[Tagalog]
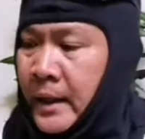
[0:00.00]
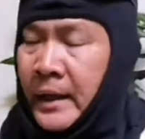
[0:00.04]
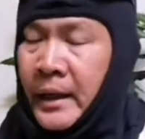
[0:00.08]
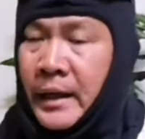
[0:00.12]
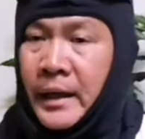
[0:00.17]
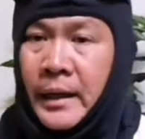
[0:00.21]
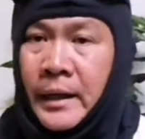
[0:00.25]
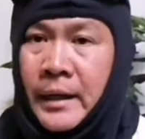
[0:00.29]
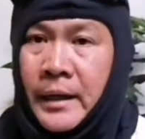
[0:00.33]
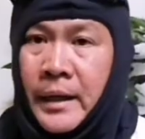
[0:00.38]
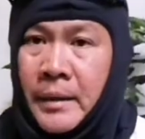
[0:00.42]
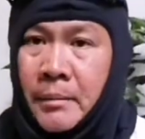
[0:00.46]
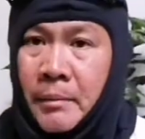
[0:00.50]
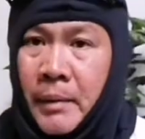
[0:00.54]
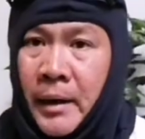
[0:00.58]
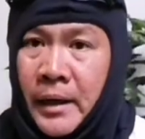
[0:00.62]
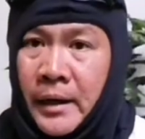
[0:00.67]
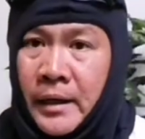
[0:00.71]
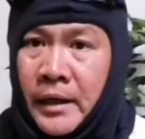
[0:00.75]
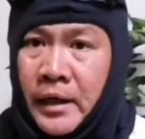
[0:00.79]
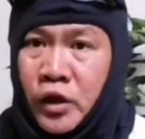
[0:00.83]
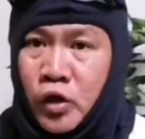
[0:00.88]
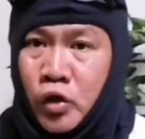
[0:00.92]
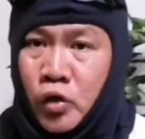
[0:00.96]
sa
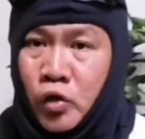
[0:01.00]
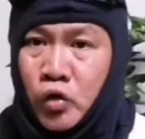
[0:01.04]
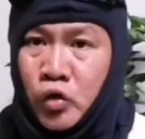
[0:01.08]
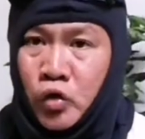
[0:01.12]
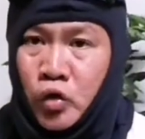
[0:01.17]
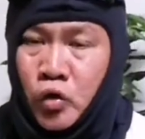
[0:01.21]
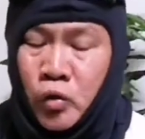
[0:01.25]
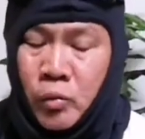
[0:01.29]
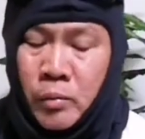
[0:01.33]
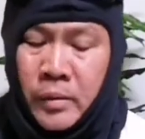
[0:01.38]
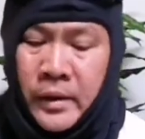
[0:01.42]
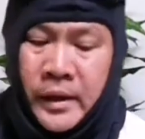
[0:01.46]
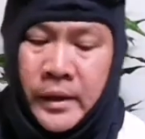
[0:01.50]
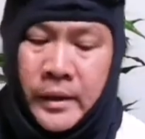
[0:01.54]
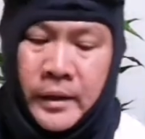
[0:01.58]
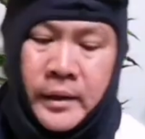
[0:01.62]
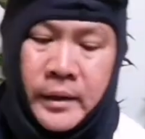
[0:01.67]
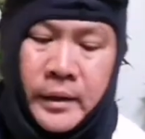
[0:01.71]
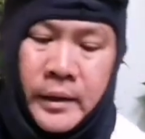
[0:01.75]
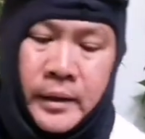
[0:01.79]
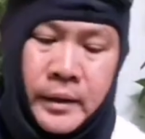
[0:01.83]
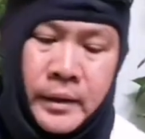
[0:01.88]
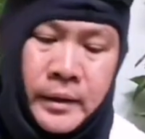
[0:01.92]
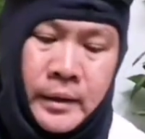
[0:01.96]
limang litrong tubig
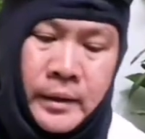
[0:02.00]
